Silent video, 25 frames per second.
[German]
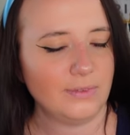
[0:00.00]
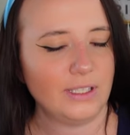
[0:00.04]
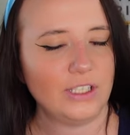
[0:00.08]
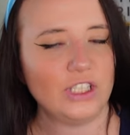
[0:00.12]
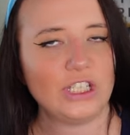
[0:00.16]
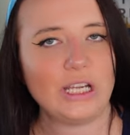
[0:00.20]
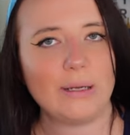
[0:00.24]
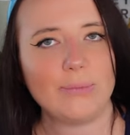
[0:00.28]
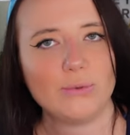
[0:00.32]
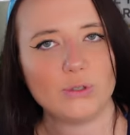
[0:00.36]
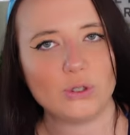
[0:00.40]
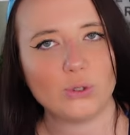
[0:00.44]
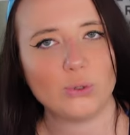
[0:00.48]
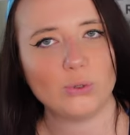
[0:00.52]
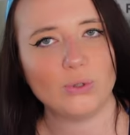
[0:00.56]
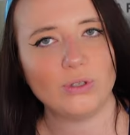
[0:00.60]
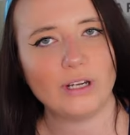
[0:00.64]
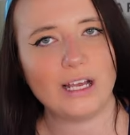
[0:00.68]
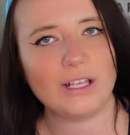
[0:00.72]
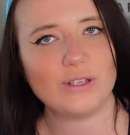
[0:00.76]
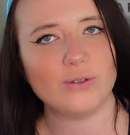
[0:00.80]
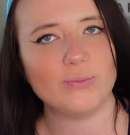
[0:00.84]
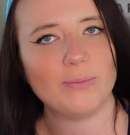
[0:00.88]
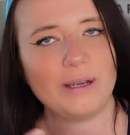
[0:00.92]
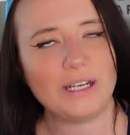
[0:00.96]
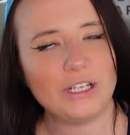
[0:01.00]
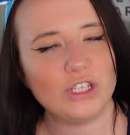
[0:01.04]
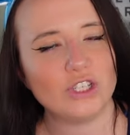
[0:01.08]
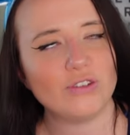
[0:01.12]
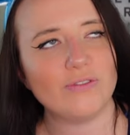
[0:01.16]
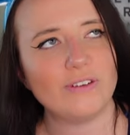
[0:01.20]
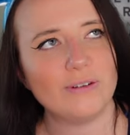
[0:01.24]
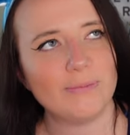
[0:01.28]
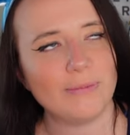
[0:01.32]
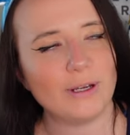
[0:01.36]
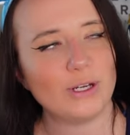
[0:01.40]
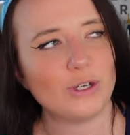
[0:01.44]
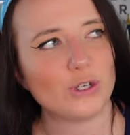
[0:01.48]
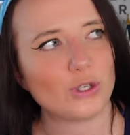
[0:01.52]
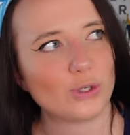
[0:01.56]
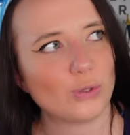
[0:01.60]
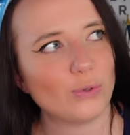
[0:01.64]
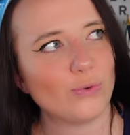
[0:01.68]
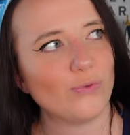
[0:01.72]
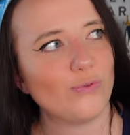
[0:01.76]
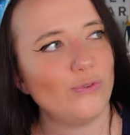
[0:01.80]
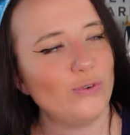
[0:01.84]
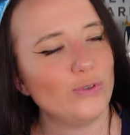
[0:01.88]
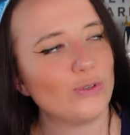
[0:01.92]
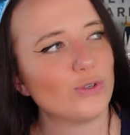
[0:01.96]
ich habe schon, also mein, ich finde meine
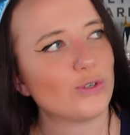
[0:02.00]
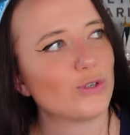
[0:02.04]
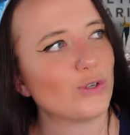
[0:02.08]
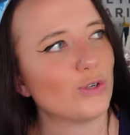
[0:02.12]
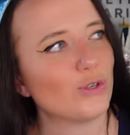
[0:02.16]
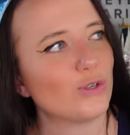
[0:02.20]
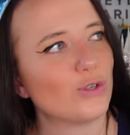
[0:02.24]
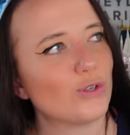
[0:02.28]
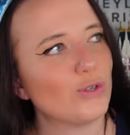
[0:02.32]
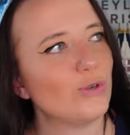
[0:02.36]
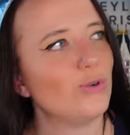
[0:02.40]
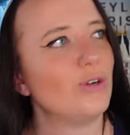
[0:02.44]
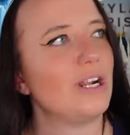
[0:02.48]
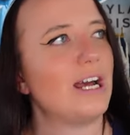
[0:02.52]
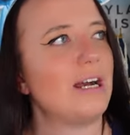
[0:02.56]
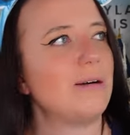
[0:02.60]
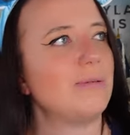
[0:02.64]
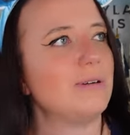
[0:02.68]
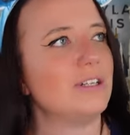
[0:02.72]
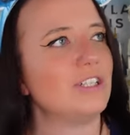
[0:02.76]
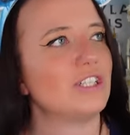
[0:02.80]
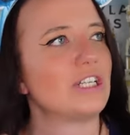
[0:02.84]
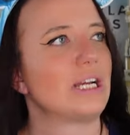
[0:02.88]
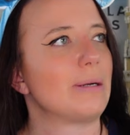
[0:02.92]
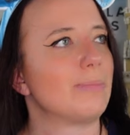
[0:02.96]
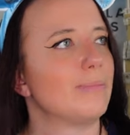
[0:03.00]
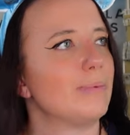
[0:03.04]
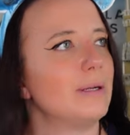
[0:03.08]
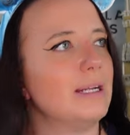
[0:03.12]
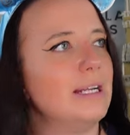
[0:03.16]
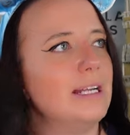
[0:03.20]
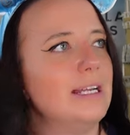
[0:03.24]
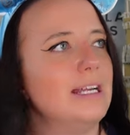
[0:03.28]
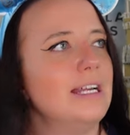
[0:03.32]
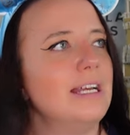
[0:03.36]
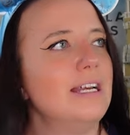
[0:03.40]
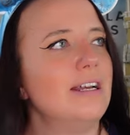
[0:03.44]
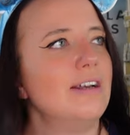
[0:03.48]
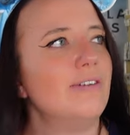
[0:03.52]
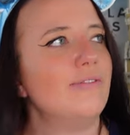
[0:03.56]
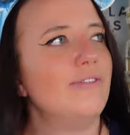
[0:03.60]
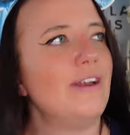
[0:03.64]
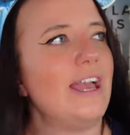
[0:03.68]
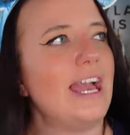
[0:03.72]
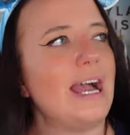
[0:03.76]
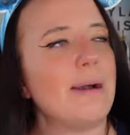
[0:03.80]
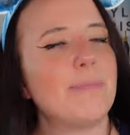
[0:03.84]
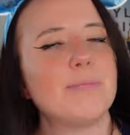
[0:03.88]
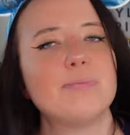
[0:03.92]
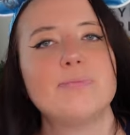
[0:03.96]
Füße schon schön, aber ich habe
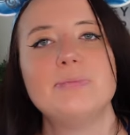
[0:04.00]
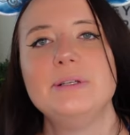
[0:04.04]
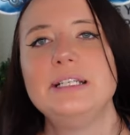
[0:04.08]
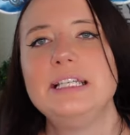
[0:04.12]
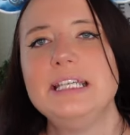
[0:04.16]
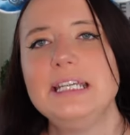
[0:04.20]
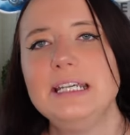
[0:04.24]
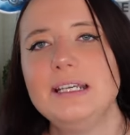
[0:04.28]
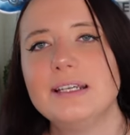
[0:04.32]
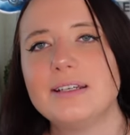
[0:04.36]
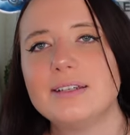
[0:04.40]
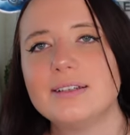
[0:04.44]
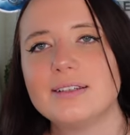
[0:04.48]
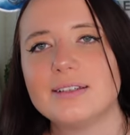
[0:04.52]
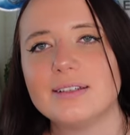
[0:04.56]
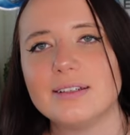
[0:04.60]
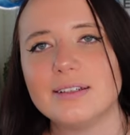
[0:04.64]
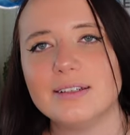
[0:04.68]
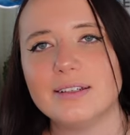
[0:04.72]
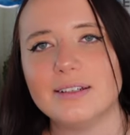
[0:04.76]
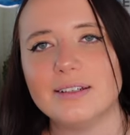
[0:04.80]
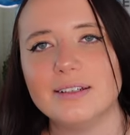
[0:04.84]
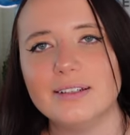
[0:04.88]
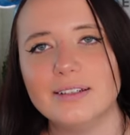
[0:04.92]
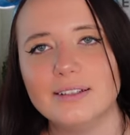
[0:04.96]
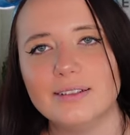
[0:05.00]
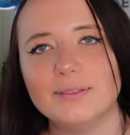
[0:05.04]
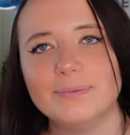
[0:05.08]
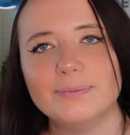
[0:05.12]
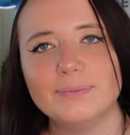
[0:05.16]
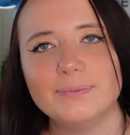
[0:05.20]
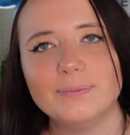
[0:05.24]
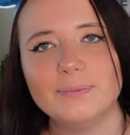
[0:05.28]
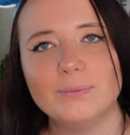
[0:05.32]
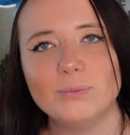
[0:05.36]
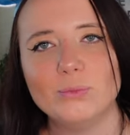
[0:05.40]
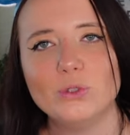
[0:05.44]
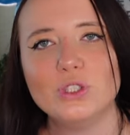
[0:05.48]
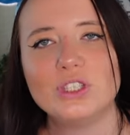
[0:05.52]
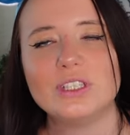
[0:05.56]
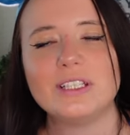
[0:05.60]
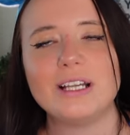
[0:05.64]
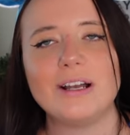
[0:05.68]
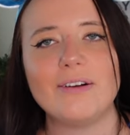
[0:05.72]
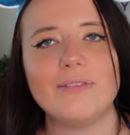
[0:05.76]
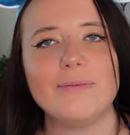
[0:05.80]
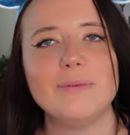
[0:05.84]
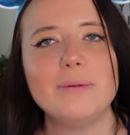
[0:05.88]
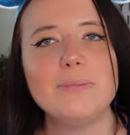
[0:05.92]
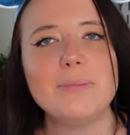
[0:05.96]
vererbbedingt, äh, muss
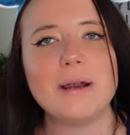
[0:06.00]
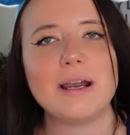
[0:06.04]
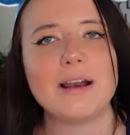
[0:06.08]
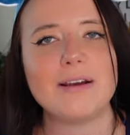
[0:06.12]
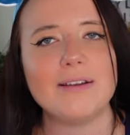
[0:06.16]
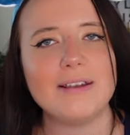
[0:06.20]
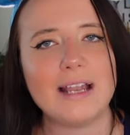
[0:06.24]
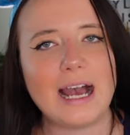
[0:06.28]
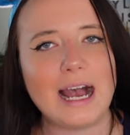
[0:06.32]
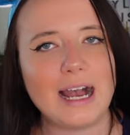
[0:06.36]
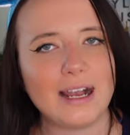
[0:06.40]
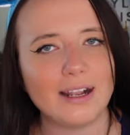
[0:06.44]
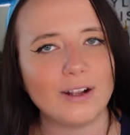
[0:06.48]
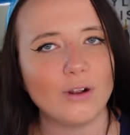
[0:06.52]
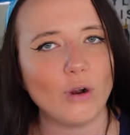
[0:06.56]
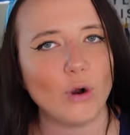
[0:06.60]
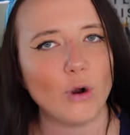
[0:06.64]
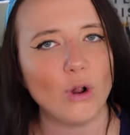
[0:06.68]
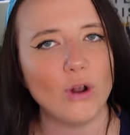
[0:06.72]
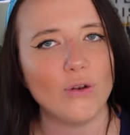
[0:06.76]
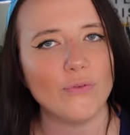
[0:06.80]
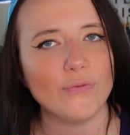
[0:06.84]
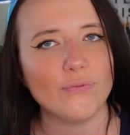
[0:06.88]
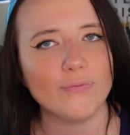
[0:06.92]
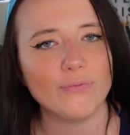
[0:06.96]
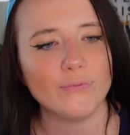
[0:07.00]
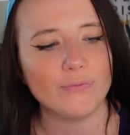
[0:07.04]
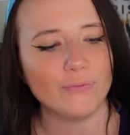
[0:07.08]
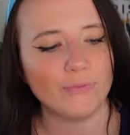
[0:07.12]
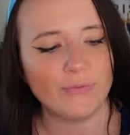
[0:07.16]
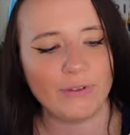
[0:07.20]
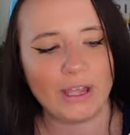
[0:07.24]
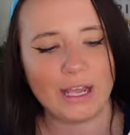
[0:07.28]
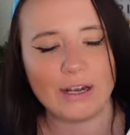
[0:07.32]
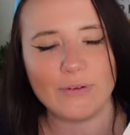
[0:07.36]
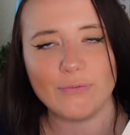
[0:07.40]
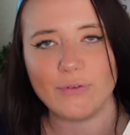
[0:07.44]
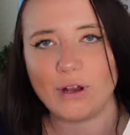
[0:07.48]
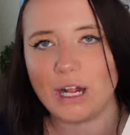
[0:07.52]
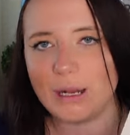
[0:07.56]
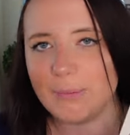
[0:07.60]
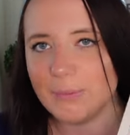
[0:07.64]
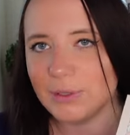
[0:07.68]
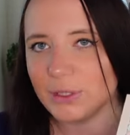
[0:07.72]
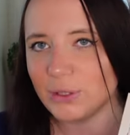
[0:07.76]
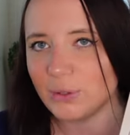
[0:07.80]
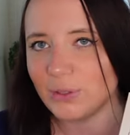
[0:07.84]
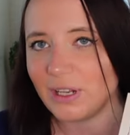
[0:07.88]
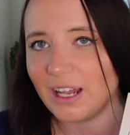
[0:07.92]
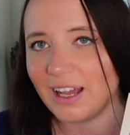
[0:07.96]
da immer nachgeholfen werden, vor allem
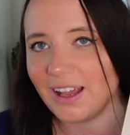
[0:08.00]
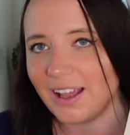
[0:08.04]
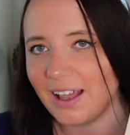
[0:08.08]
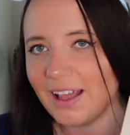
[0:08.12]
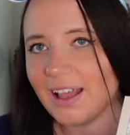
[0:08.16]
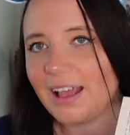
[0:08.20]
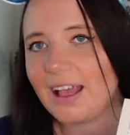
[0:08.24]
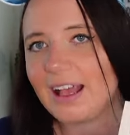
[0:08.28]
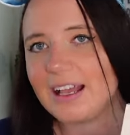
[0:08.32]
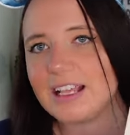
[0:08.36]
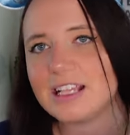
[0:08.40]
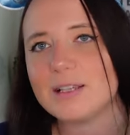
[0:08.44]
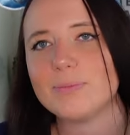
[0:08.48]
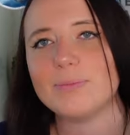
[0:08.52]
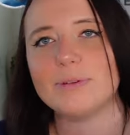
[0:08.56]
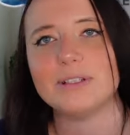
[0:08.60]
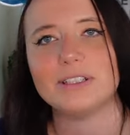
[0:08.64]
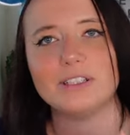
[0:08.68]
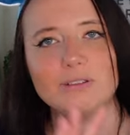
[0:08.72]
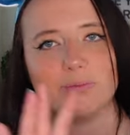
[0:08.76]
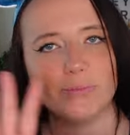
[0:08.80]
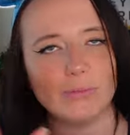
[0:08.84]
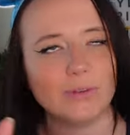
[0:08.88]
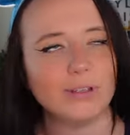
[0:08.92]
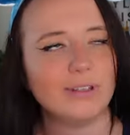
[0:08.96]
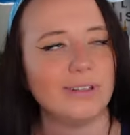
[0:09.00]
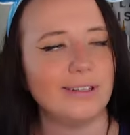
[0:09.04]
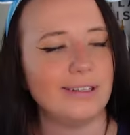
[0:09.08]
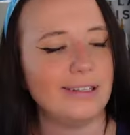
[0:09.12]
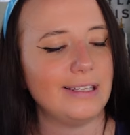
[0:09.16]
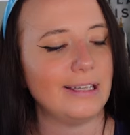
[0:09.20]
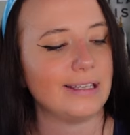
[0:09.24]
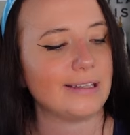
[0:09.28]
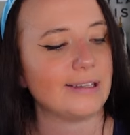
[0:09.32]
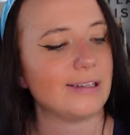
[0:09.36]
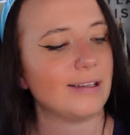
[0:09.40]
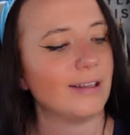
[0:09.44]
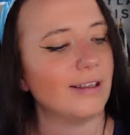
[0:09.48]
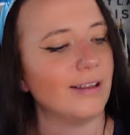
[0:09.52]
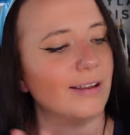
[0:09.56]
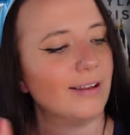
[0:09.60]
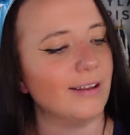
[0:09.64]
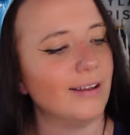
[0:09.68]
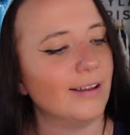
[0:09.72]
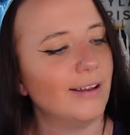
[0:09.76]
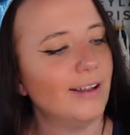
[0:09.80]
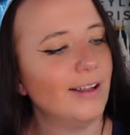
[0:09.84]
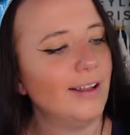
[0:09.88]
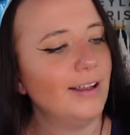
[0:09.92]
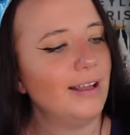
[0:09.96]
mit so einer Raspel. Das ist jetzt
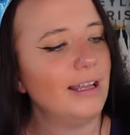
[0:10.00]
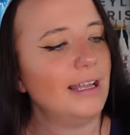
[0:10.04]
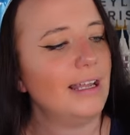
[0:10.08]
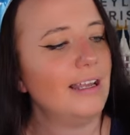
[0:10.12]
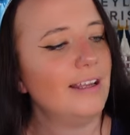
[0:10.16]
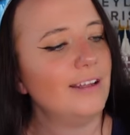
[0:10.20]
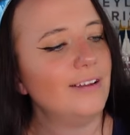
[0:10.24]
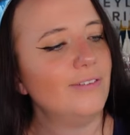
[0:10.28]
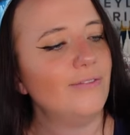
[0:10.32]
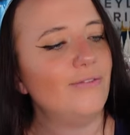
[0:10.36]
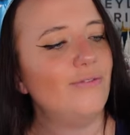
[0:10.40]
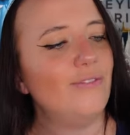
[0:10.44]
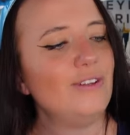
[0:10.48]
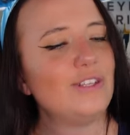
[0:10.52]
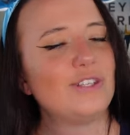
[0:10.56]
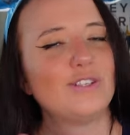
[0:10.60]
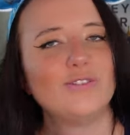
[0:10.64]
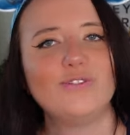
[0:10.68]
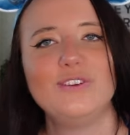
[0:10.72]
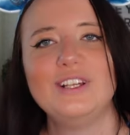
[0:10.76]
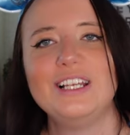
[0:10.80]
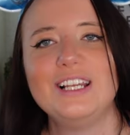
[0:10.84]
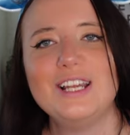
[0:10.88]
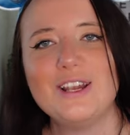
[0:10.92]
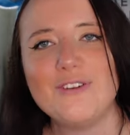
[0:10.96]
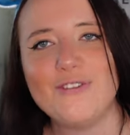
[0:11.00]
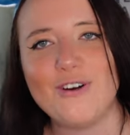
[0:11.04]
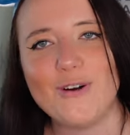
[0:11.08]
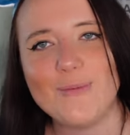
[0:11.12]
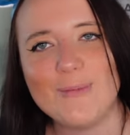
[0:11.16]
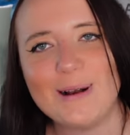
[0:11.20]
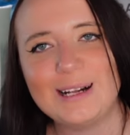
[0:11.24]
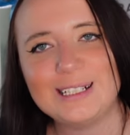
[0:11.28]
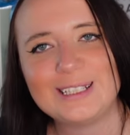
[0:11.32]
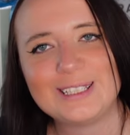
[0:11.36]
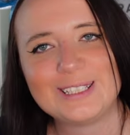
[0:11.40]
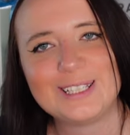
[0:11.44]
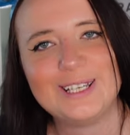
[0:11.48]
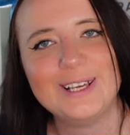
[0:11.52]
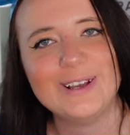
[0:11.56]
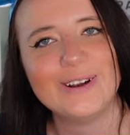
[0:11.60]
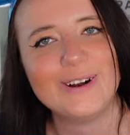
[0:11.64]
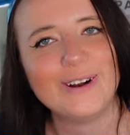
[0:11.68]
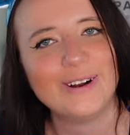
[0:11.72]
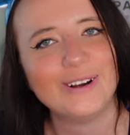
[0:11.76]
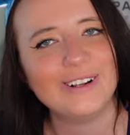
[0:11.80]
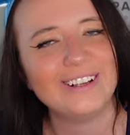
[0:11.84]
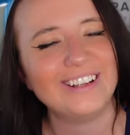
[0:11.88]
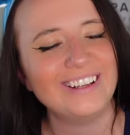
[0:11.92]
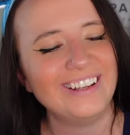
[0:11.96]
äh, viel zu viele
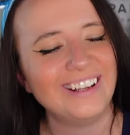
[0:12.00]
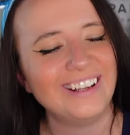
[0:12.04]
Informationen,